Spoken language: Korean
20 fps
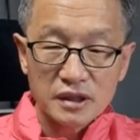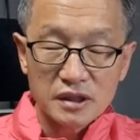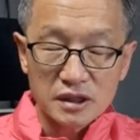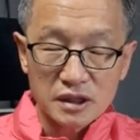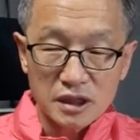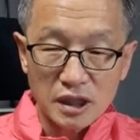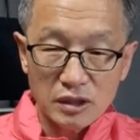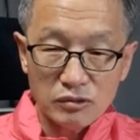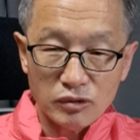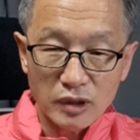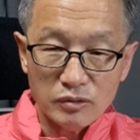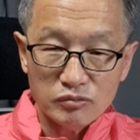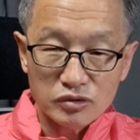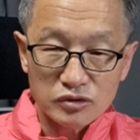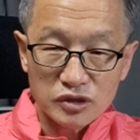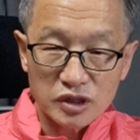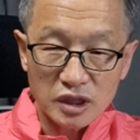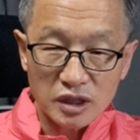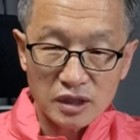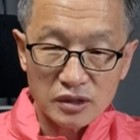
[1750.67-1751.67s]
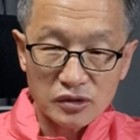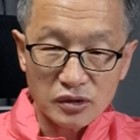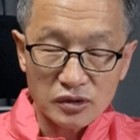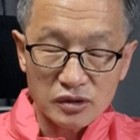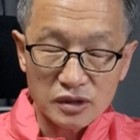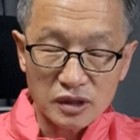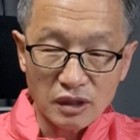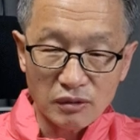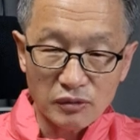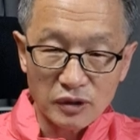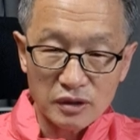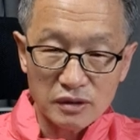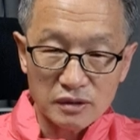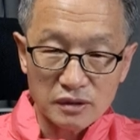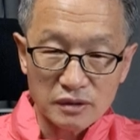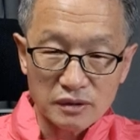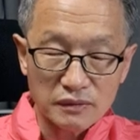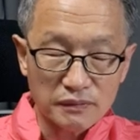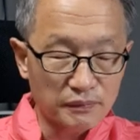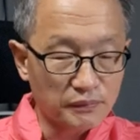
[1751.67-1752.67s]
이게 왜 문제가 되느냐
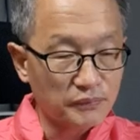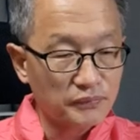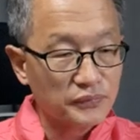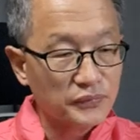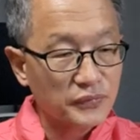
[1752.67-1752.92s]
면은